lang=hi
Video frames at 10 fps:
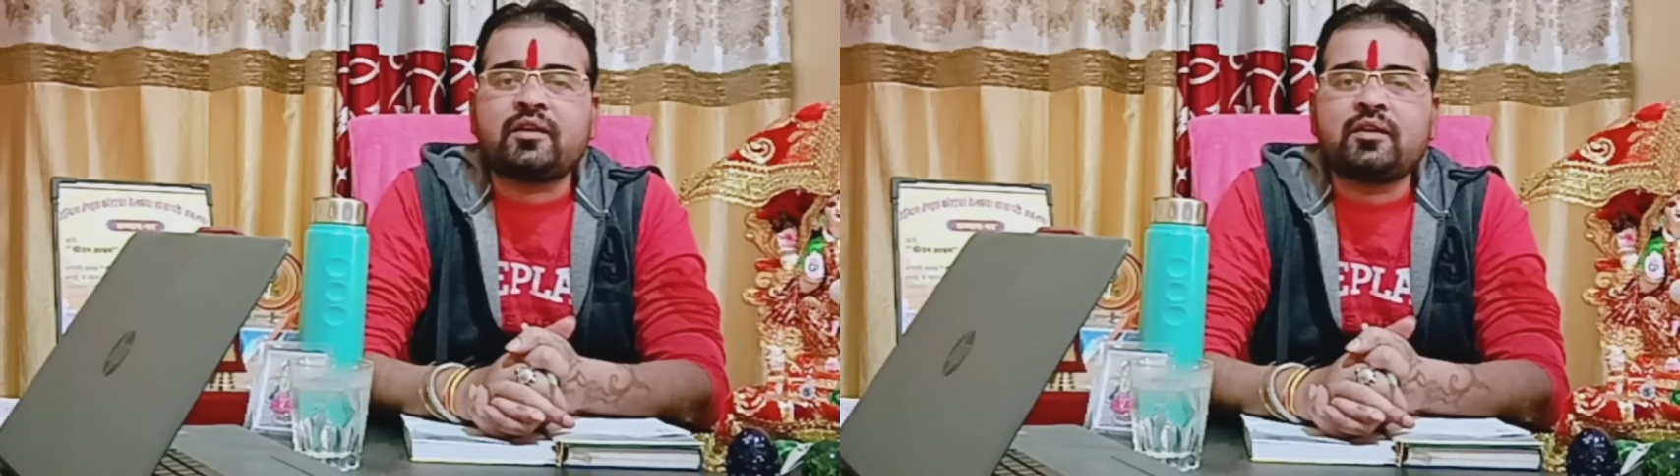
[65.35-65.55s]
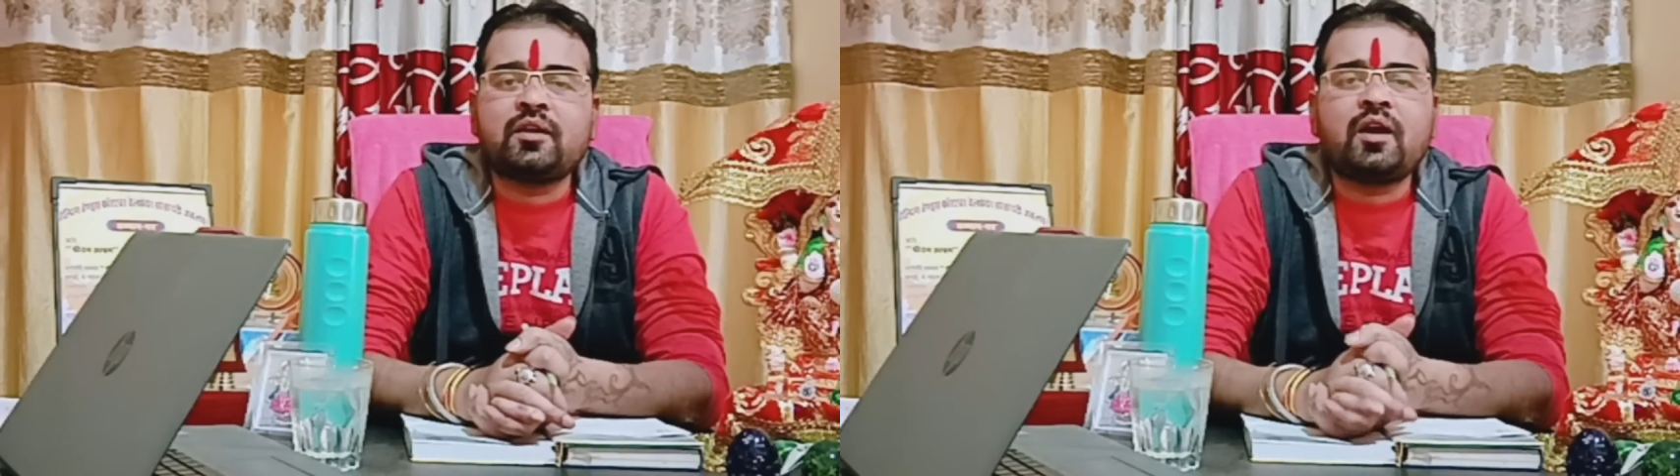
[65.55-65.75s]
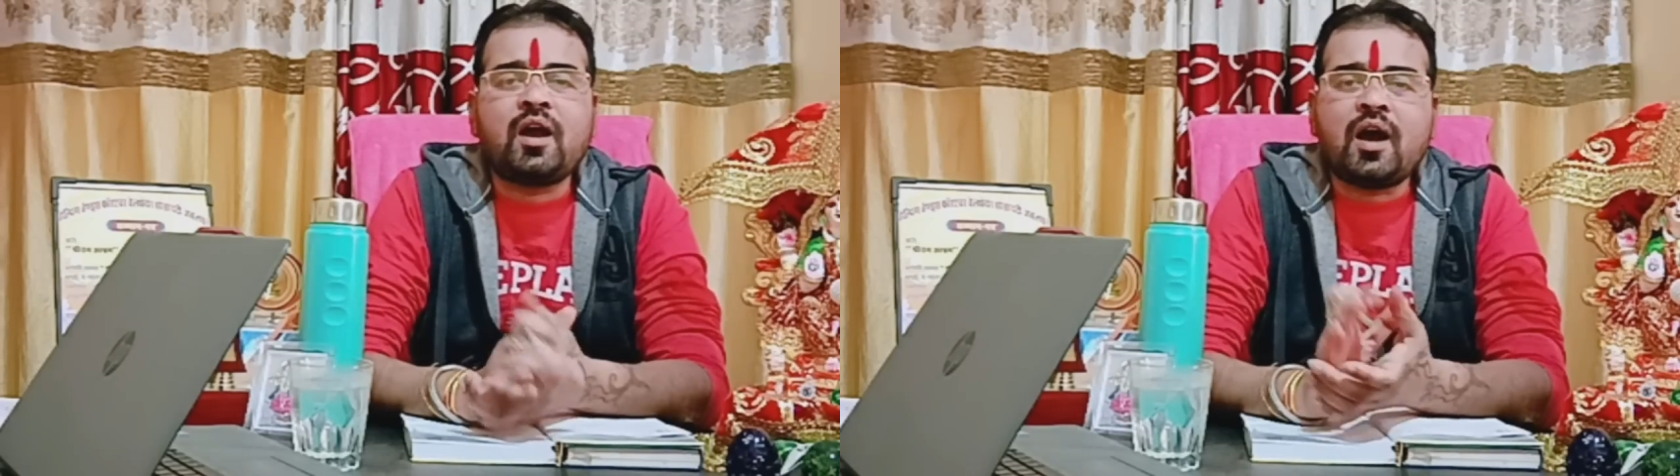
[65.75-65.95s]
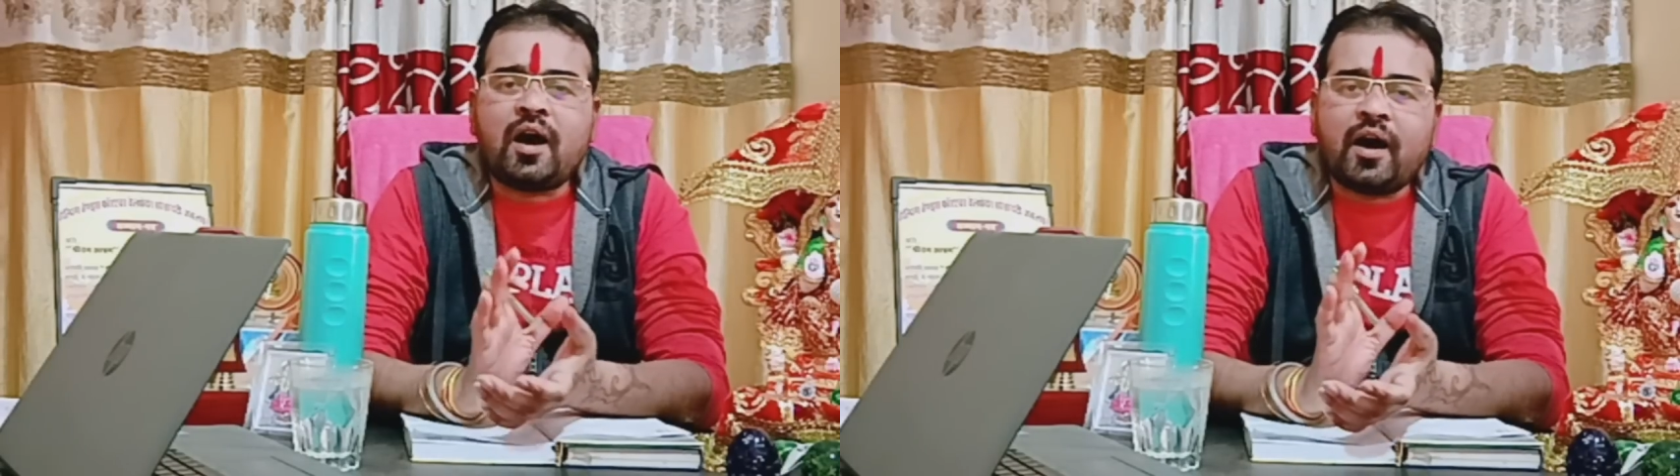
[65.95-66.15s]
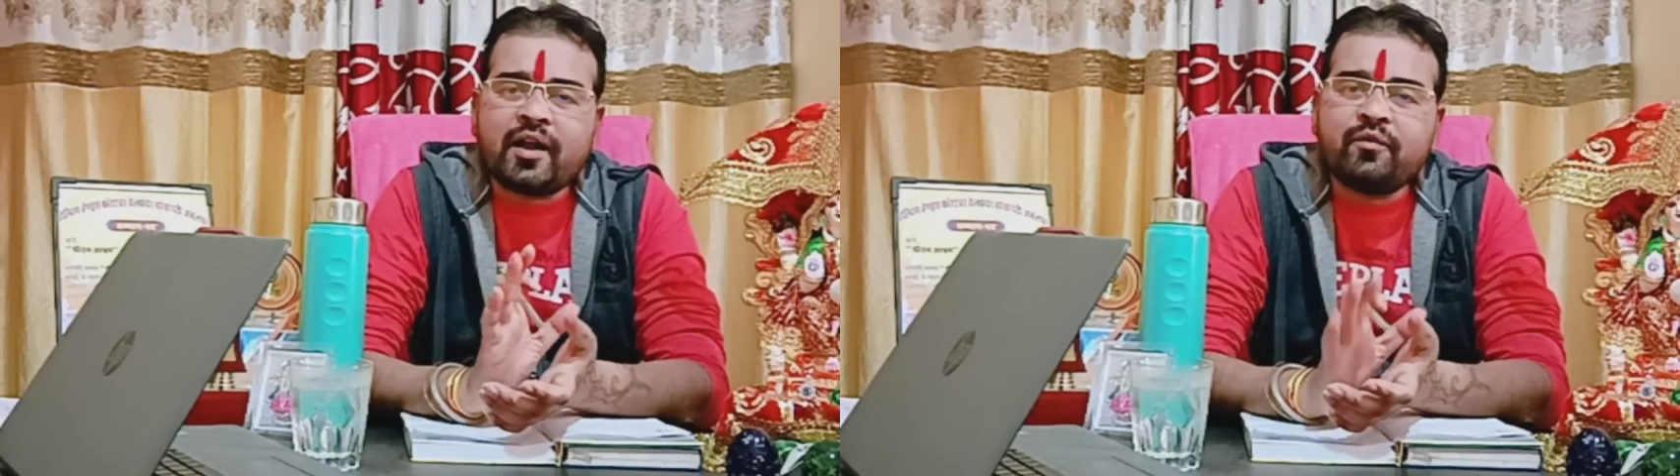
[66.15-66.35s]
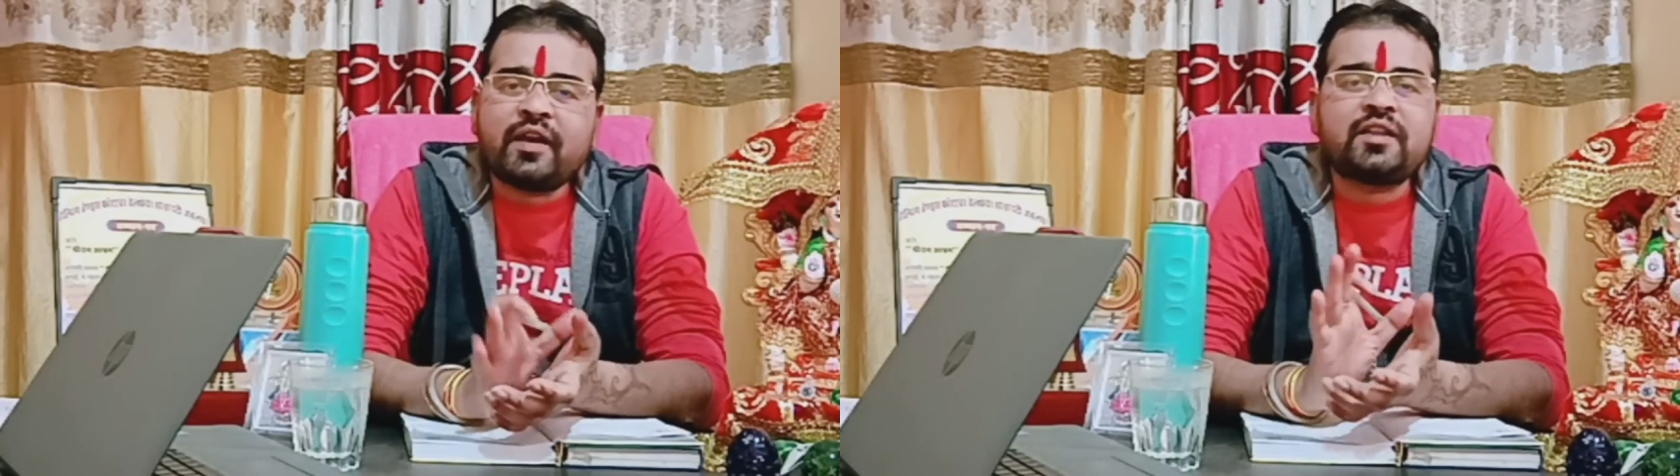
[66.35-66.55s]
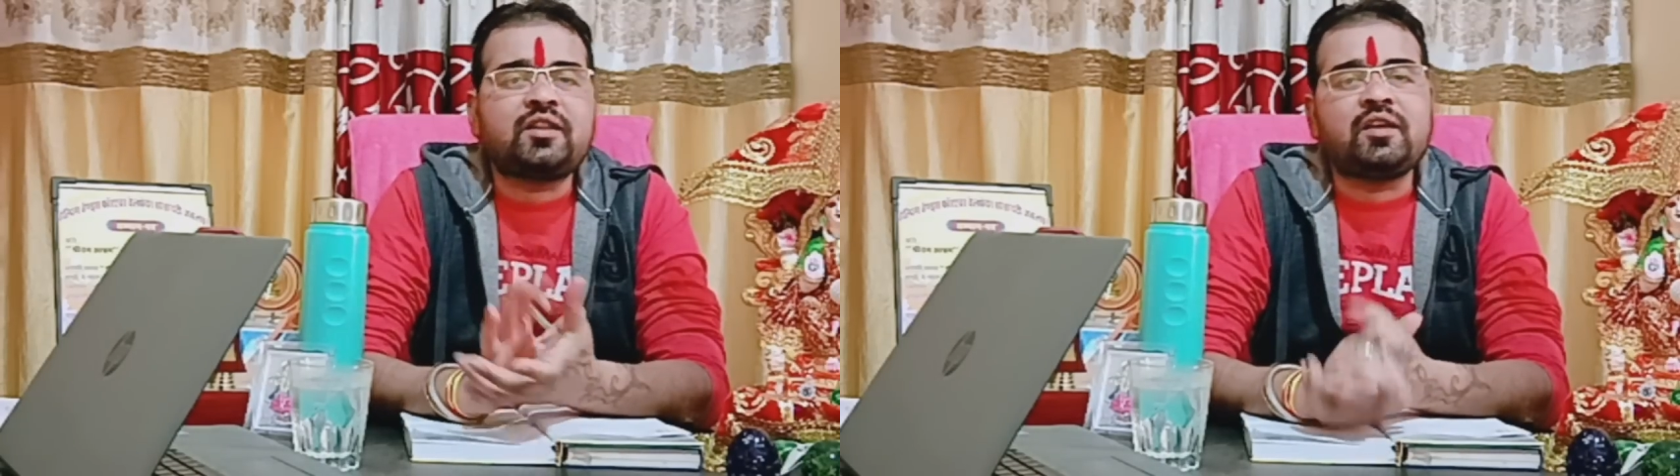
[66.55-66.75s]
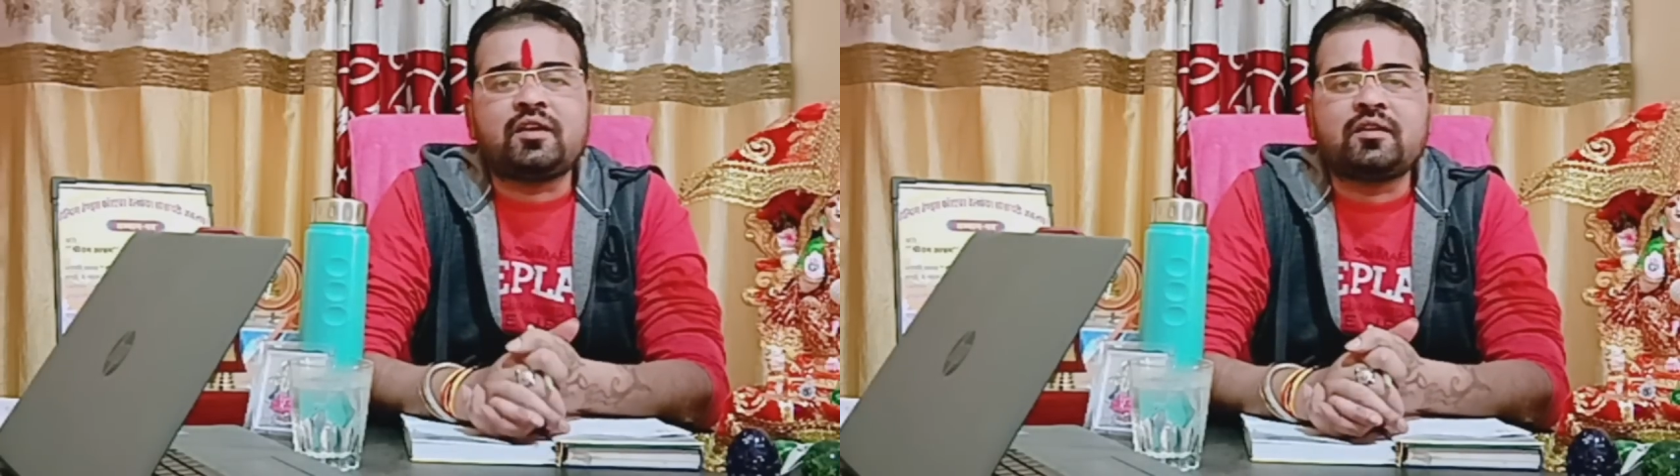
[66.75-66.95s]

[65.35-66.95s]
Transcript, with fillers: हैं हर व्यक्ति